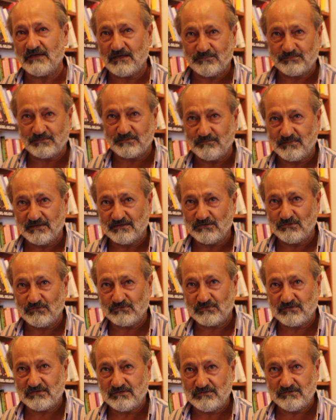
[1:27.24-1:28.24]
yaptım ben ilk
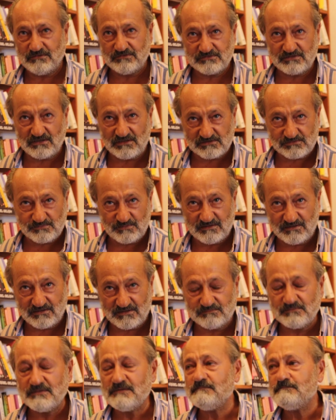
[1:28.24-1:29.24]

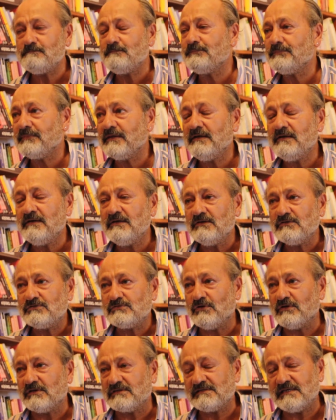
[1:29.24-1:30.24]
çalışmalarımı.
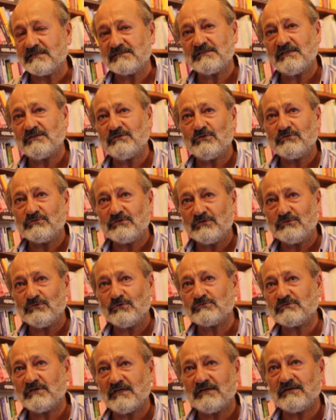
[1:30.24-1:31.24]
Sonra 84'ten
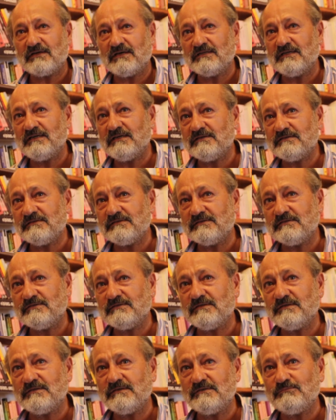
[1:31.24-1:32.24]
90'a kadar
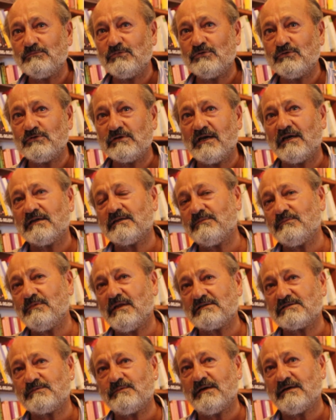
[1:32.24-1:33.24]
e, bu
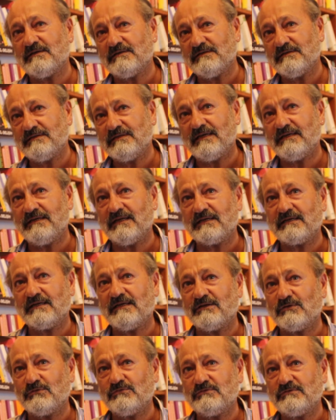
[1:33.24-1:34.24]
yardımlaşma
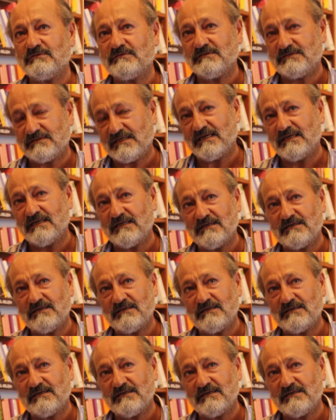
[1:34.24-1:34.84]
dernekleri şey